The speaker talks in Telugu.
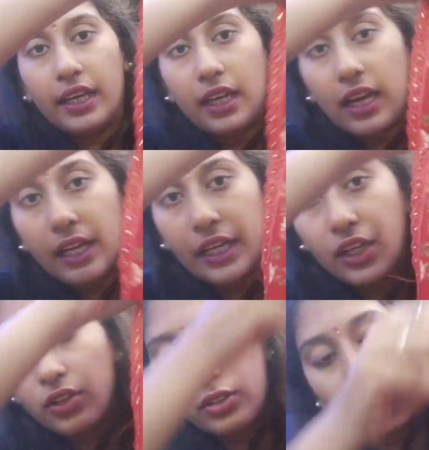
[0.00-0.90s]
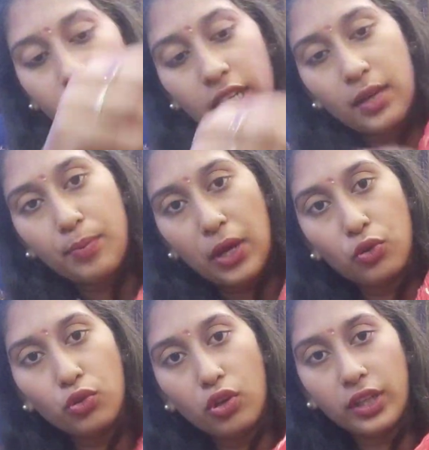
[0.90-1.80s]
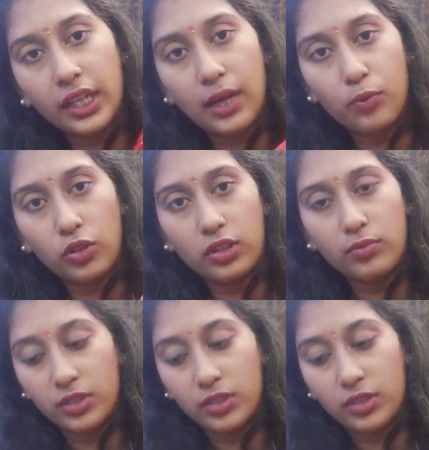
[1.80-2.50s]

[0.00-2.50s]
ఇలా ఇక్కడ వచ్చేసరికి పళ్ళులో ఇలా మొత్తం